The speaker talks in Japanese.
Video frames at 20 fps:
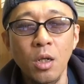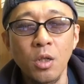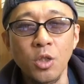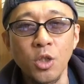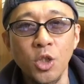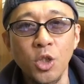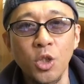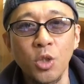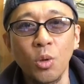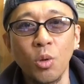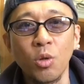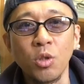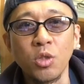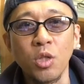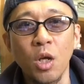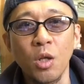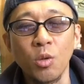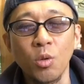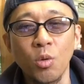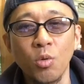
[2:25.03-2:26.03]
錦織
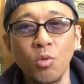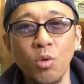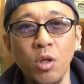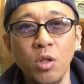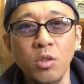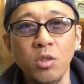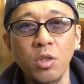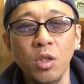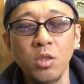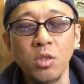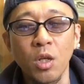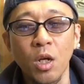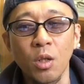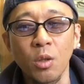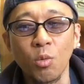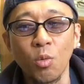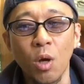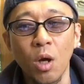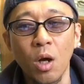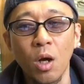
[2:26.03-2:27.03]
さんと植草さ
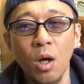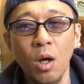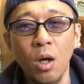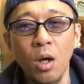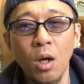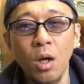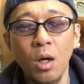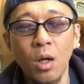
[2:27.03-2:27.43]
んは